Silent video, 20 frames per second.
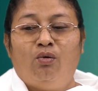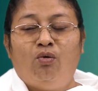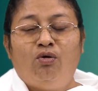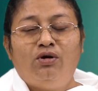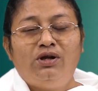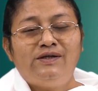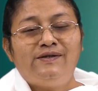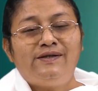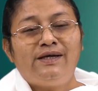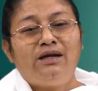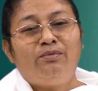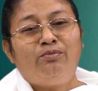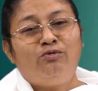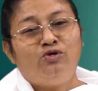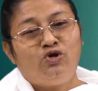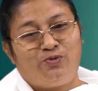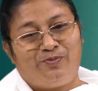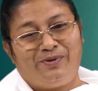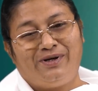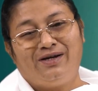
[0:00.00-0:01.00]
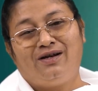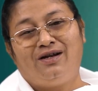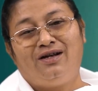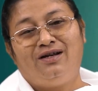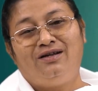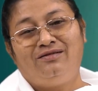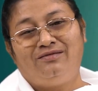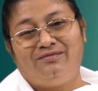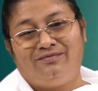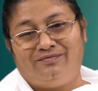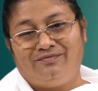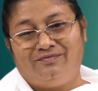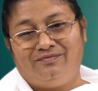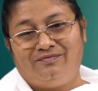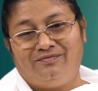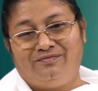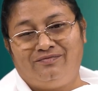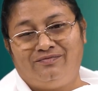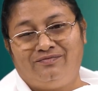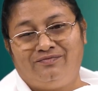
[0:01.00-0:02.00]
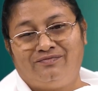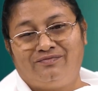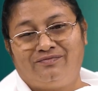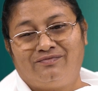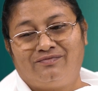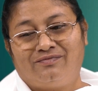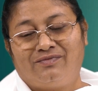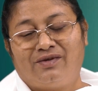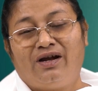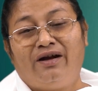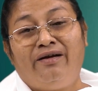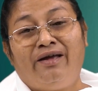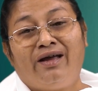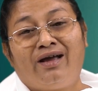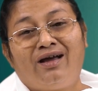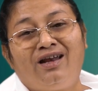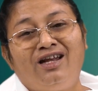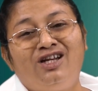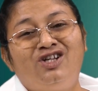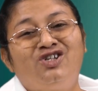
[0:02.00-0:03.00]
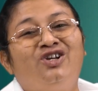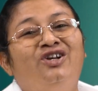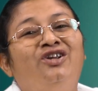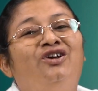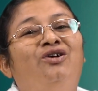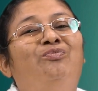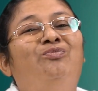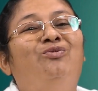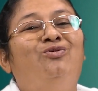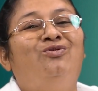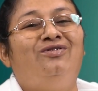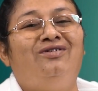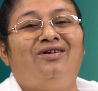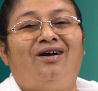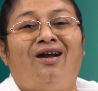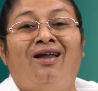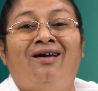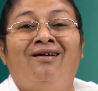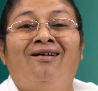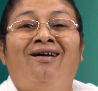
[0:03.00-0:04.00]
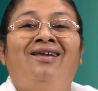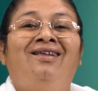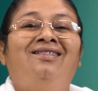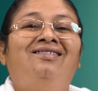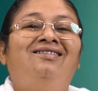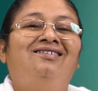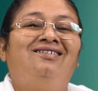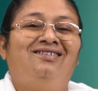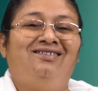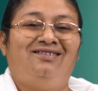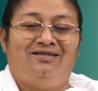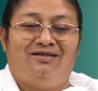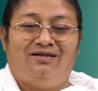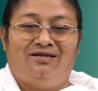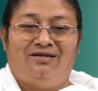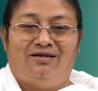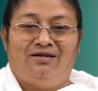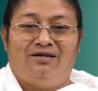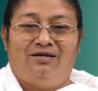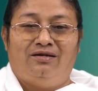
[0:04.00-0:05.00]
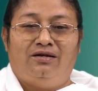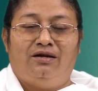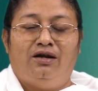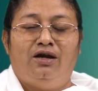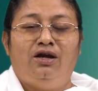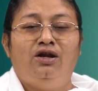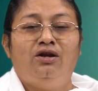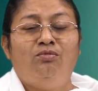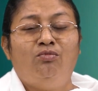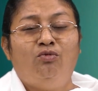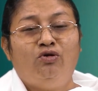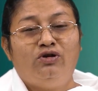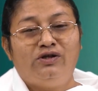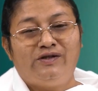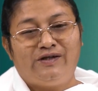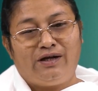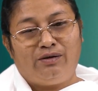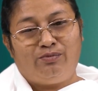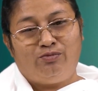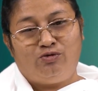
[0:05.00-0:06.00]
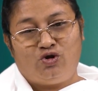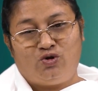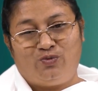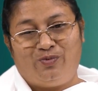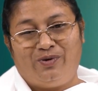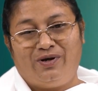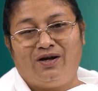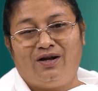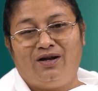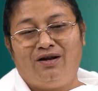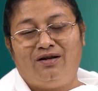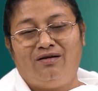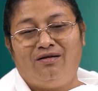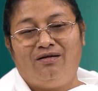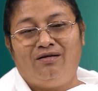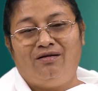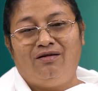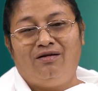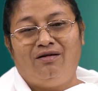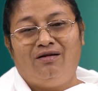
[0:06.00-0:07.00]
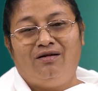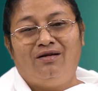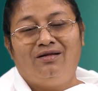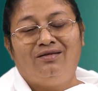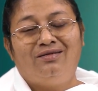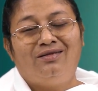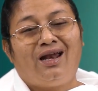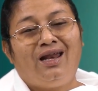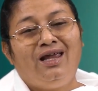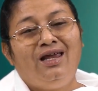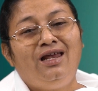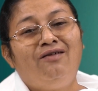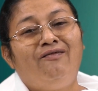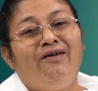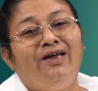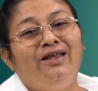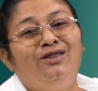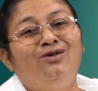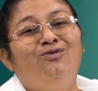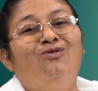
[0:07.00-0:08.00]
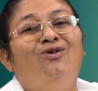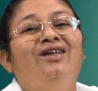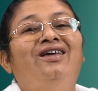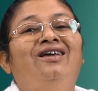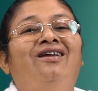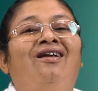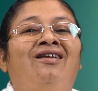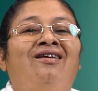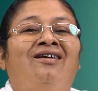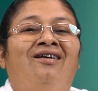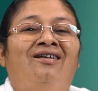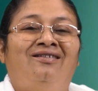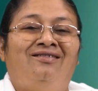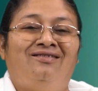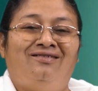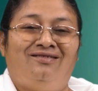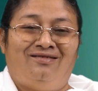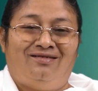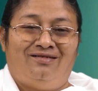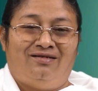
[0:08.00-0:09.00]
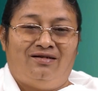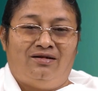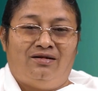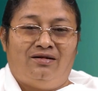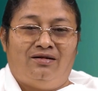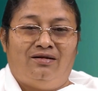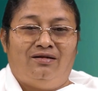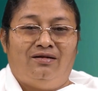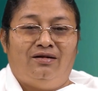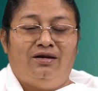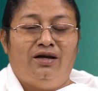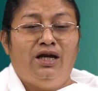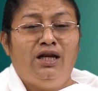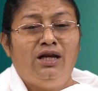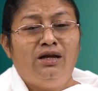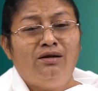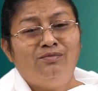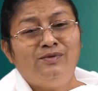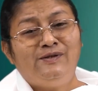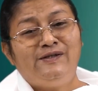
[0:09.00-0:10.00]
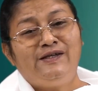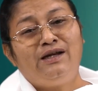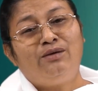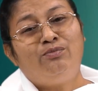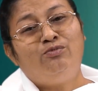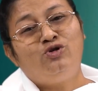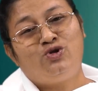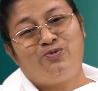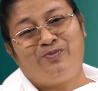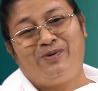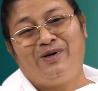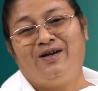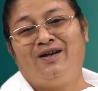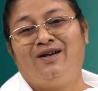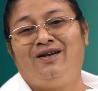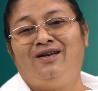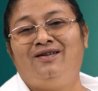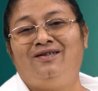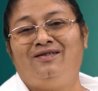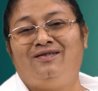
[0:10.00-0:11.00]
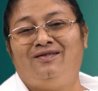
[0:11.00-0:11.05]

ஒரு சில புஷ்பங்கள் டெக்கரேஷனுக்கு போகுது அலங்காரத்துக்கு இன்னும் ஒரு சில புஷ்பங்கள் தலையில் வைத்துக் கொள்கிறார்கள் இன்னும் சில புஷ்பங்கள்